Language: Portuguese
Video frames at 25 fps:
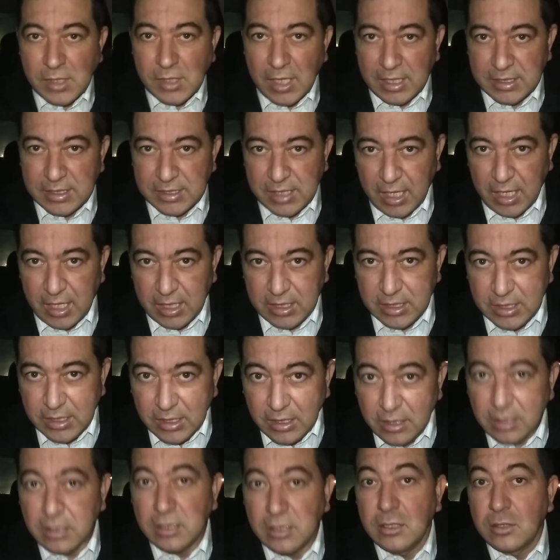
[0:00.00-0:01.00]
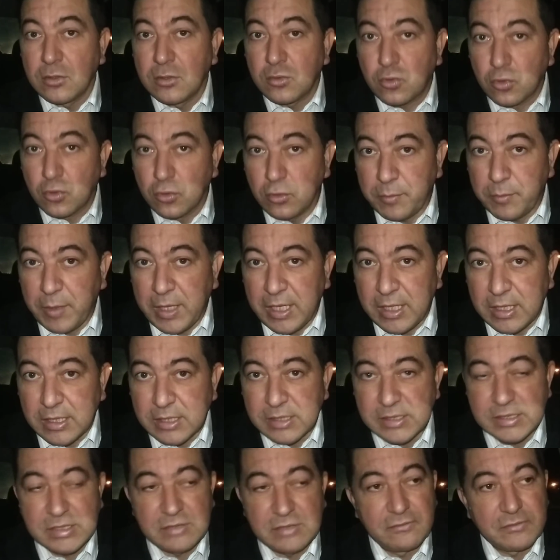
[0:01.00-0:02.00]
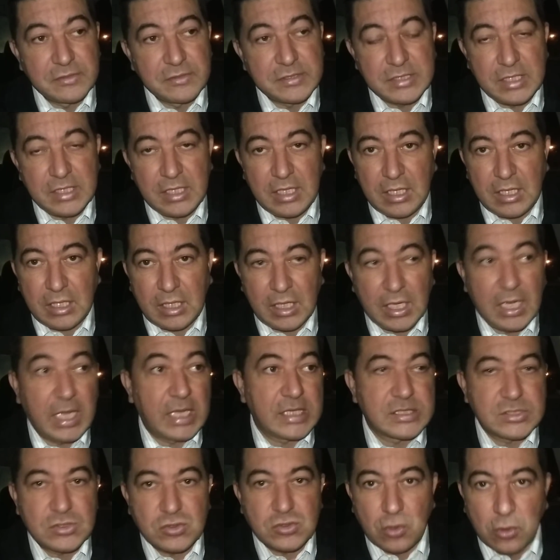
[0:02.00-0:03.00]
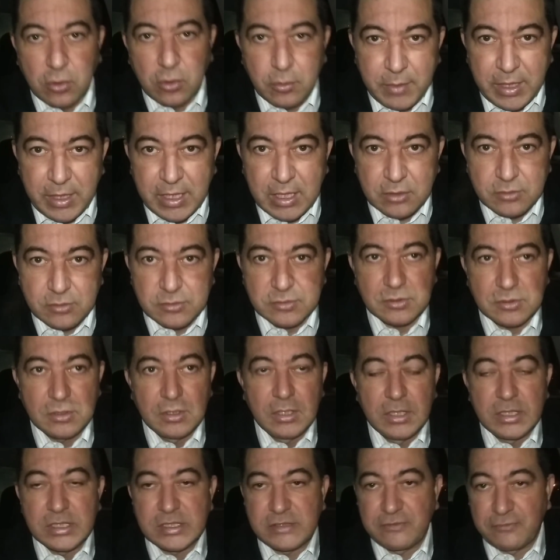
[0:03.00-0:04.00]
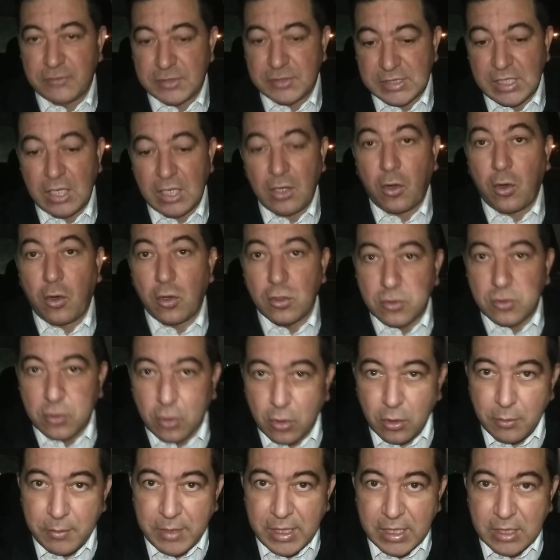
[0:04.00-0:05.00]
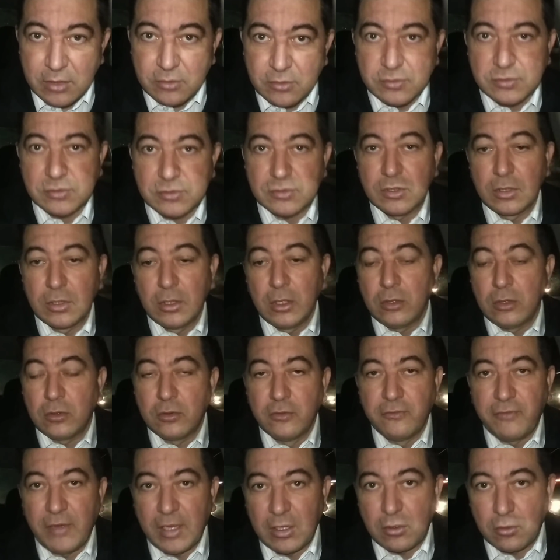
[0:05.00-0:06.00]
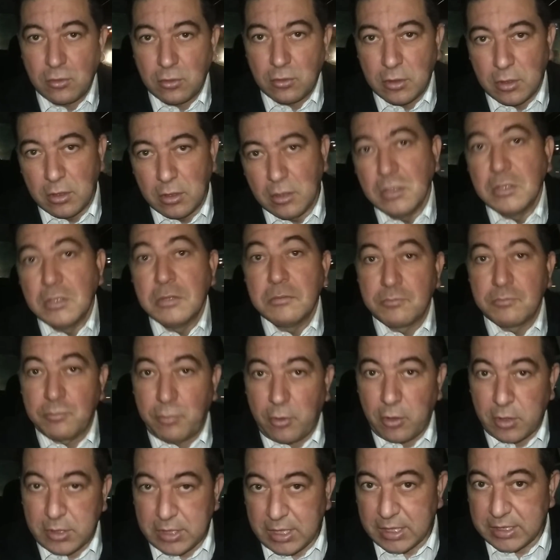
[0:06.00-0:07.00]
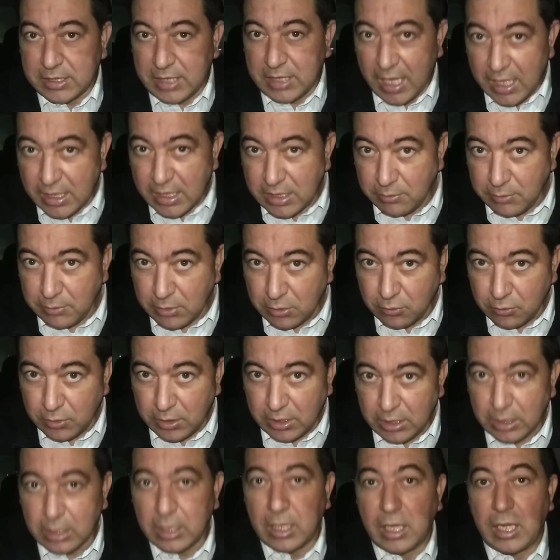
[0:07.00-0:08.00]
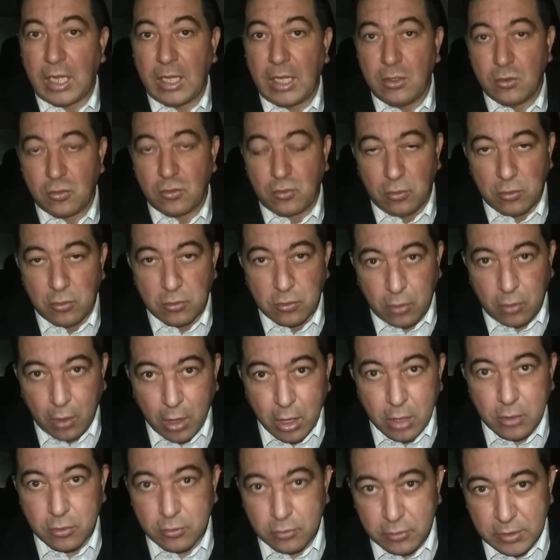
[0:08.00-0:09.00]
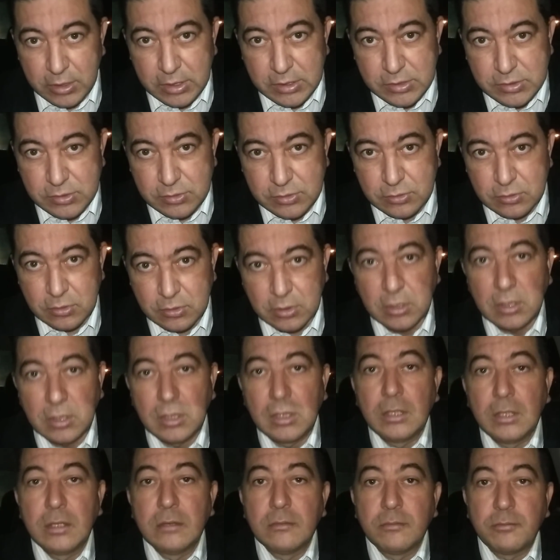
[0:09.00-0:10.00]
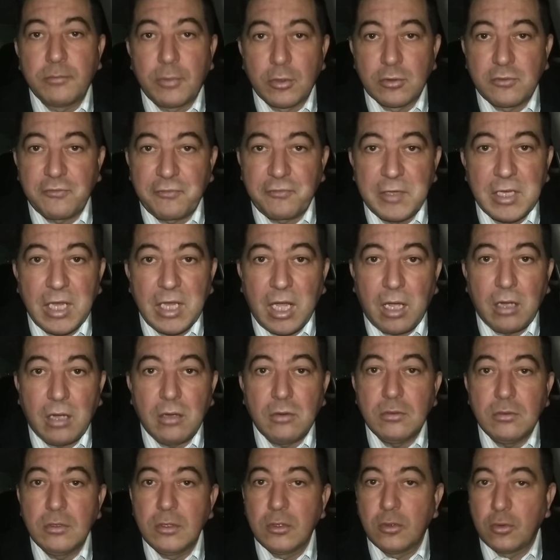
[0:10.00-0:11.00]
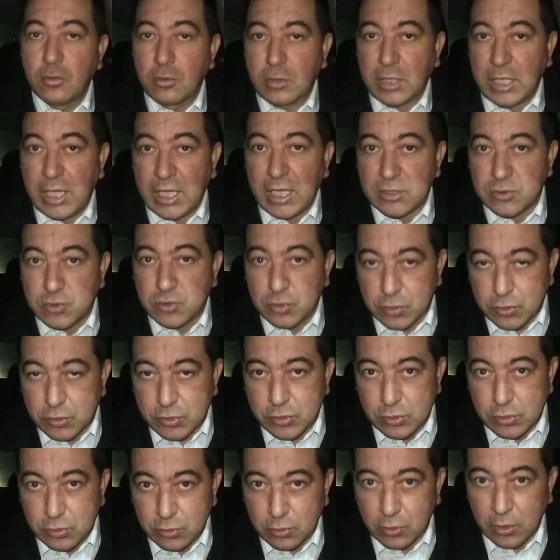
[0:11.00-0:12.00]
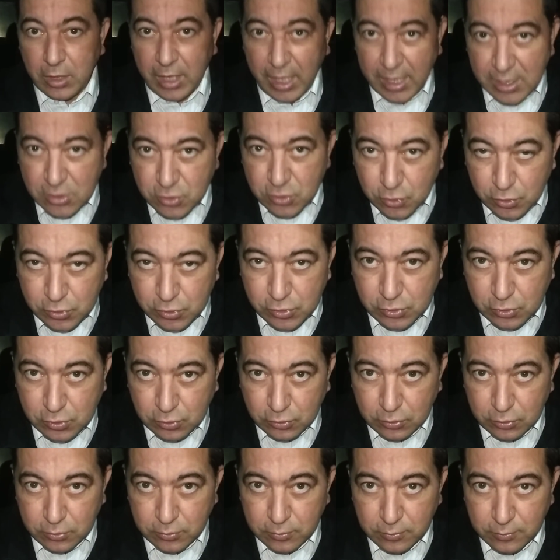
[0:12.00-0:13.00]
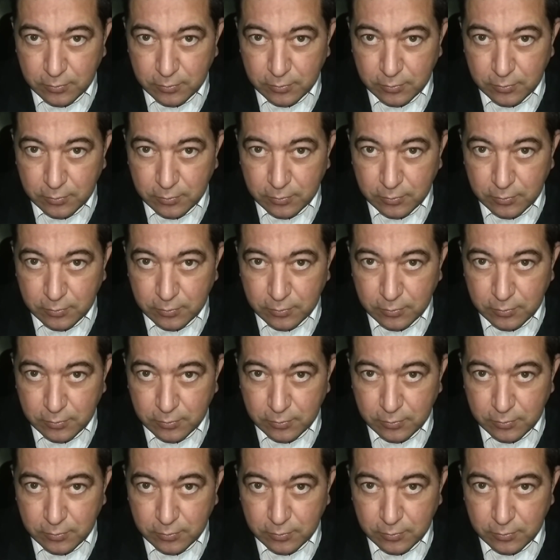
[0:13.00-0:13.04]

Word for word: Até aí, tudo bem. Se você gastou menos, se você rodou menos, o valor pode até diminuir. Eu concordo com isso. Ponto final: o que é justo é justo.